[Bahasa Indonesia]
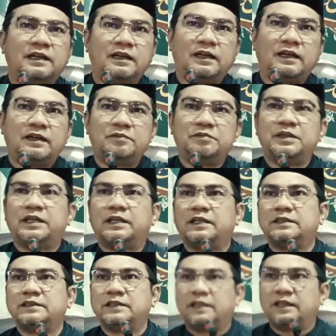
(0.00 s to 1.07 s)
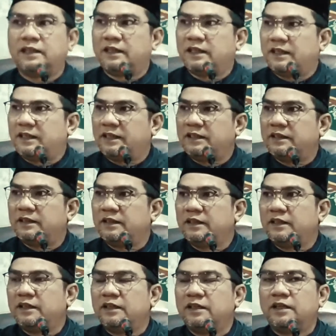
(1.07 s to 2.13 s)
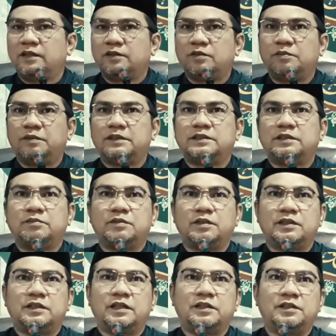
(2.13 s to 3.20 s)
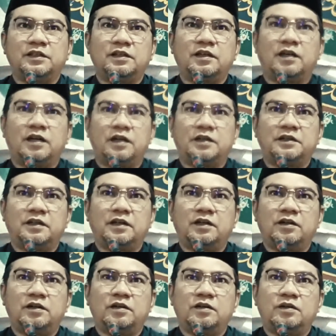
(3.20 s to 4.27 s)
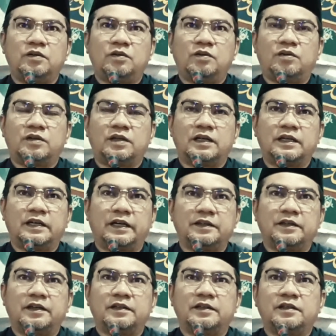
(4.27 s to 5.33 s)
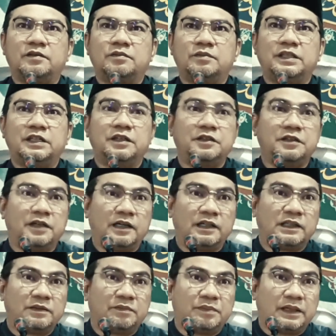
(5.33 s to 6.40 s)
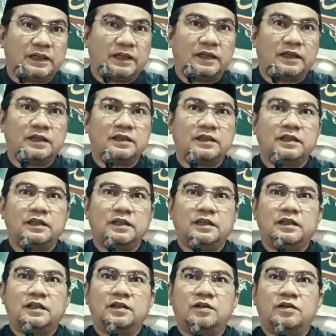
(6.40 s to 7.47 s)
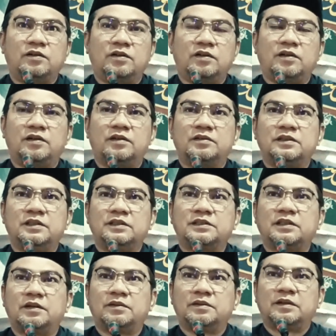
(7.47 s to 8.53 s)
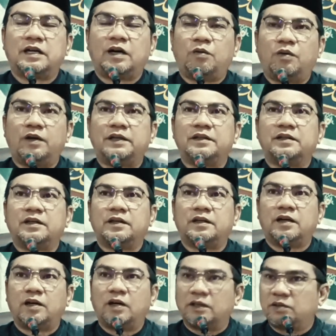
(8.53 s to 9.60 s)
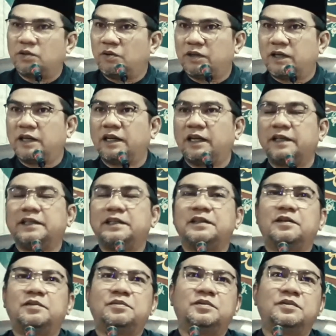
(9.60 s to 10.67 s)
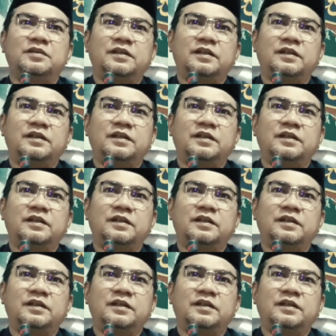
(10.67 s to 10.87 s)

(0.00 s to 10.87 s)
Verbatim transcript: lah biar aja lah tuh macam terjadilah anak orang kaya yang menendang kepala uh, di kawan uh, atau orang lain lah bu